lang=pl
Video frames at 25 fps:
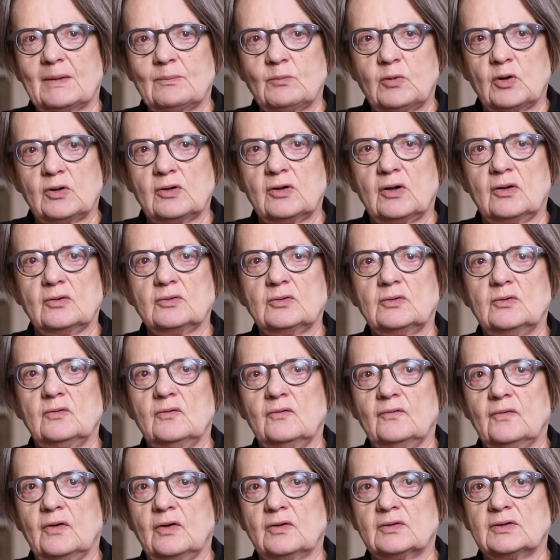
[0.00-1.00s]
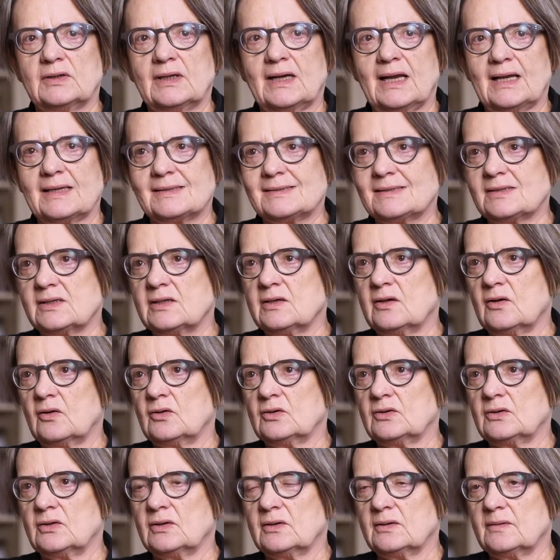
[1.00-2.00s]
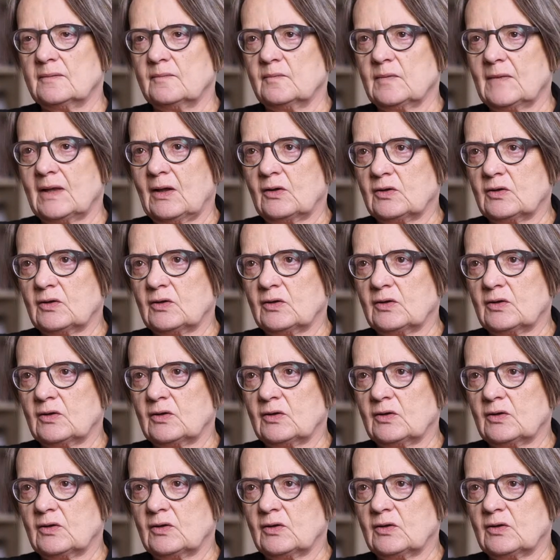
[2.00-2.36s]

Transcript: poglądów, od rasy, od mm,